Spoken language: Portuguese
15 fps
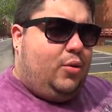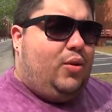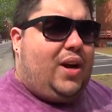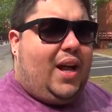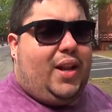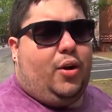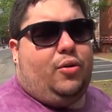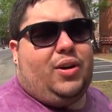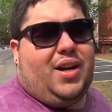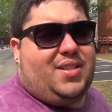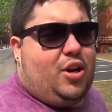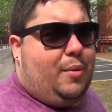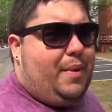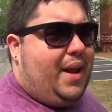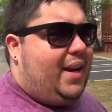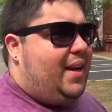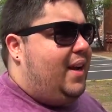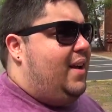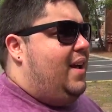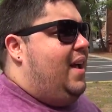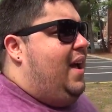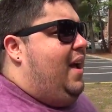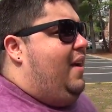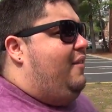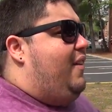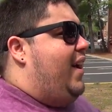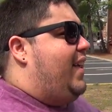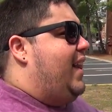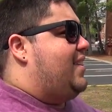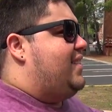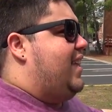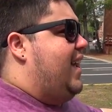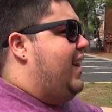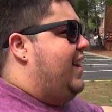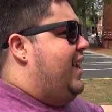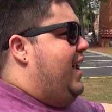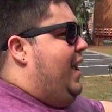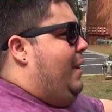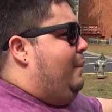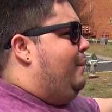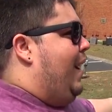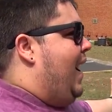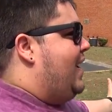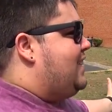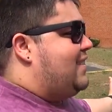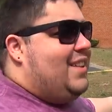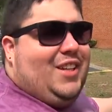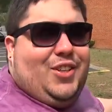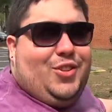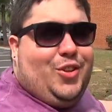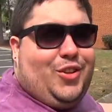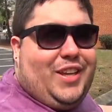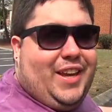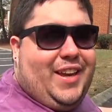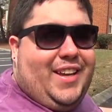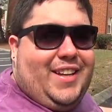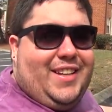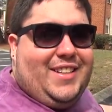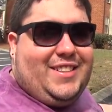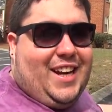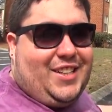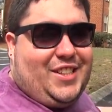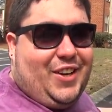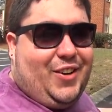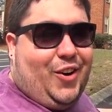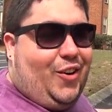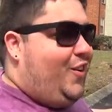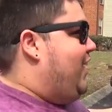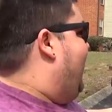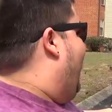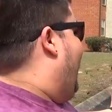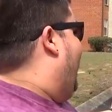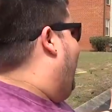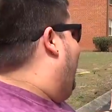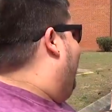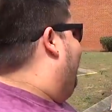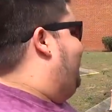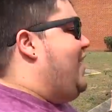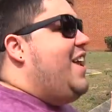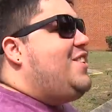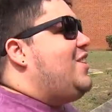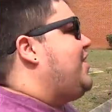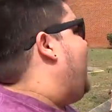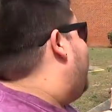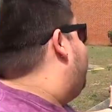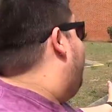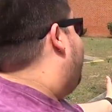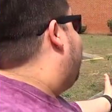o canal o Casal América vai crescer mais do que já chegou a 23 mil